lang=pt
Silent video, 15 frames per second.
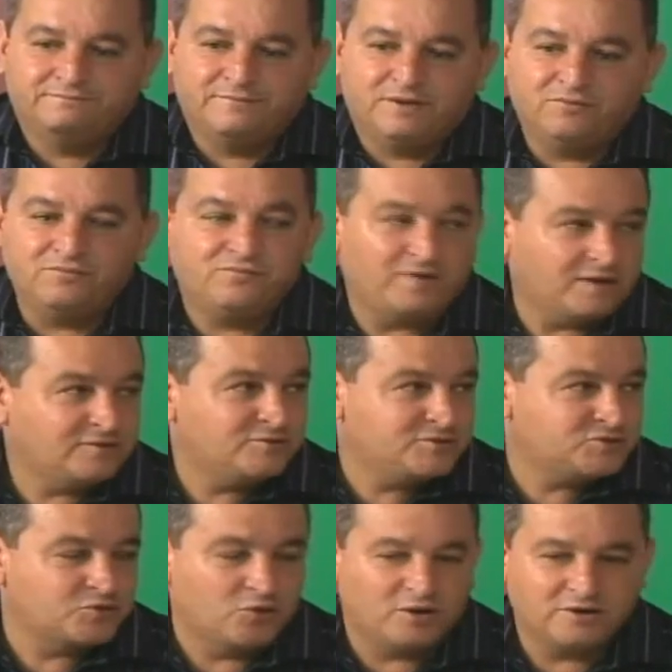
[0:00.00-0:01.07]
é um fato
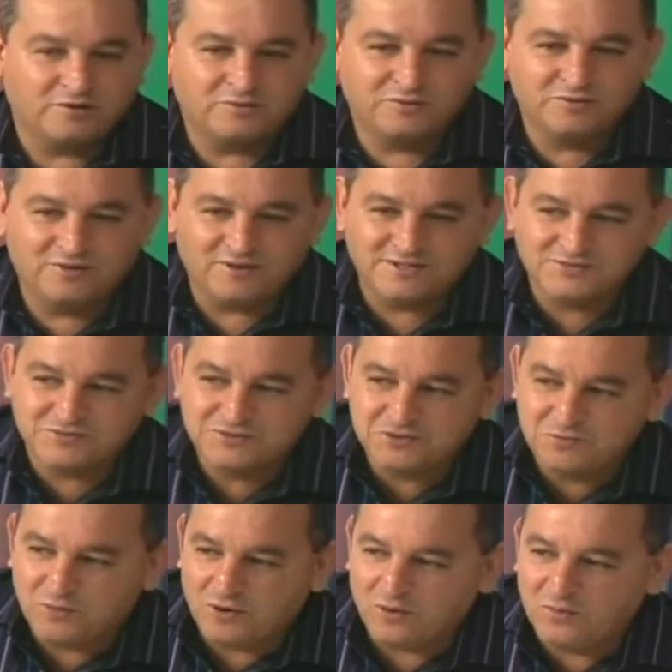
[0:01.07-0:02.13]
histórico no nosso
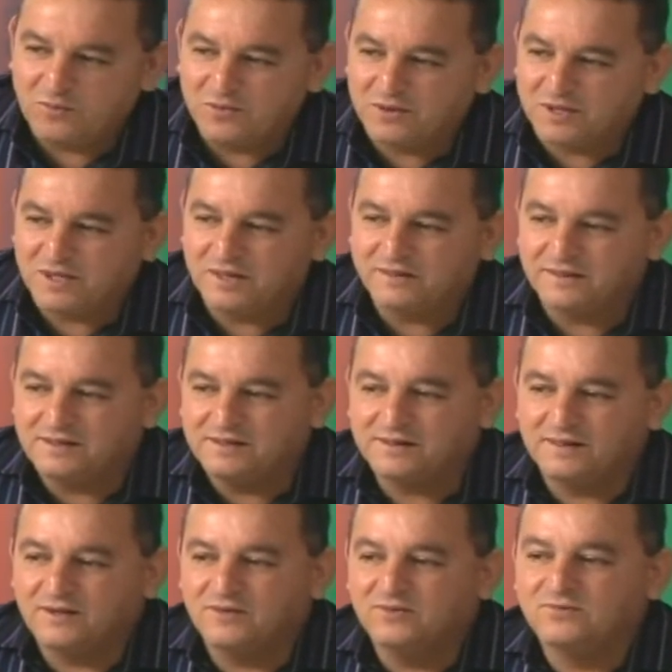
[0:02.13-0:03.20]
futebol, porque até
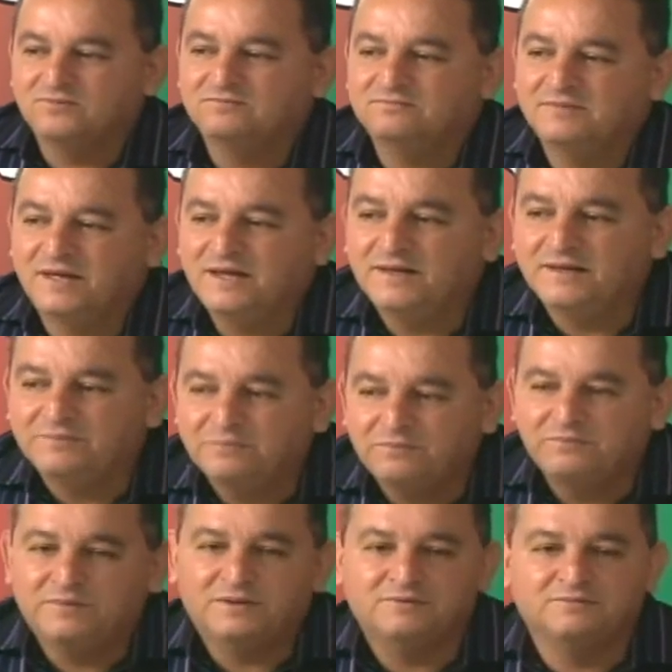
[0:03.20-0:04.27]
então, né,
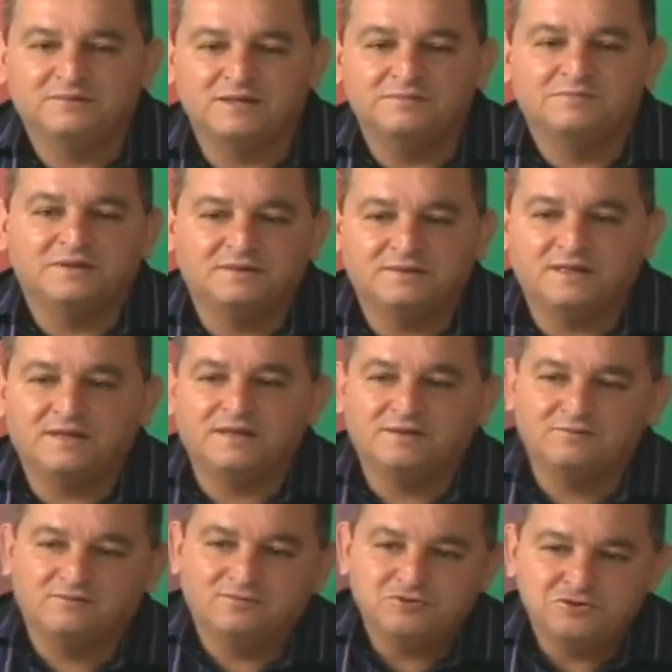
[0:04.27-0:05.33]
pelo tempo que tem
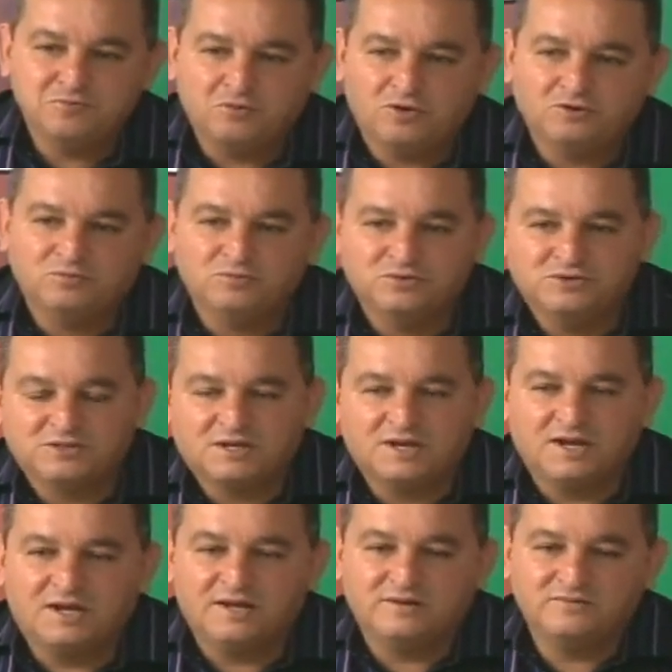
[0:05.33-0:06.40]
o futebol de Montes
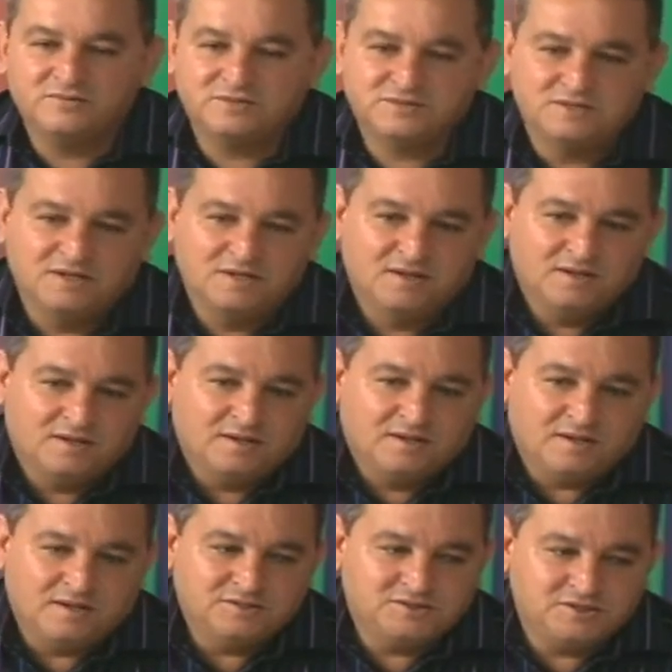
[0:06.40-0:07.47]
Claros,
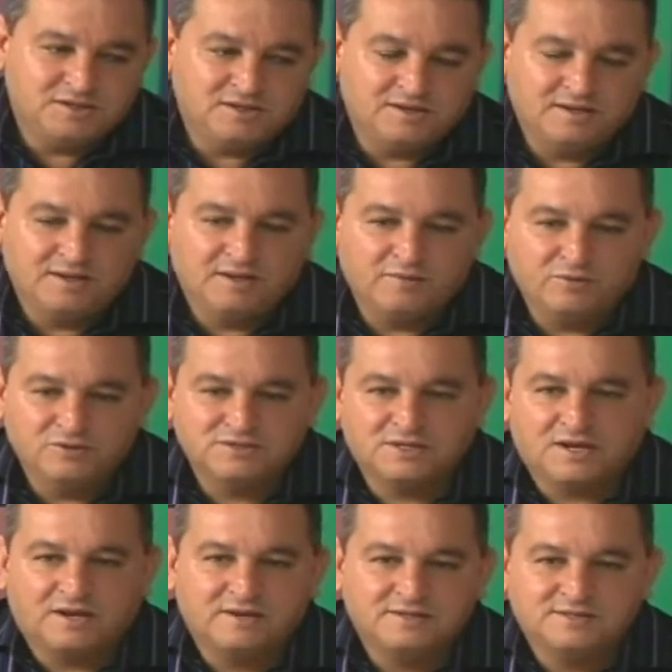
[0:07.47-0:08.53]
a antiga Liga Montes
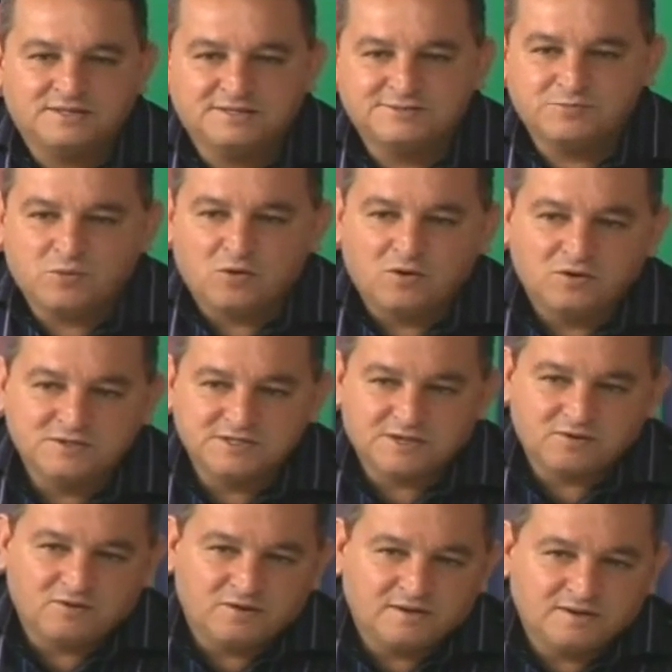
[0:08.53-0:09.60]
Clarenses de Esportes,
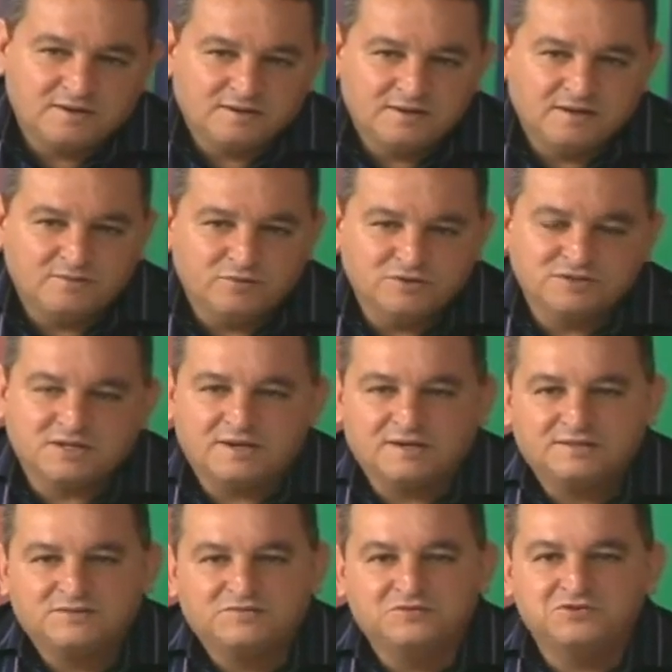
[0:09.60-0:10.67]
agora a Liga Montes
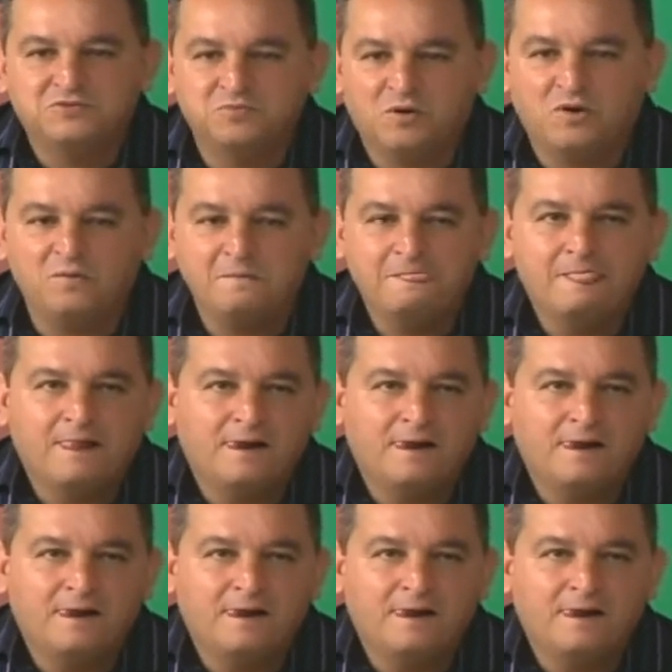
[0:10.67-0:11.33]
Clarenses de Futebol,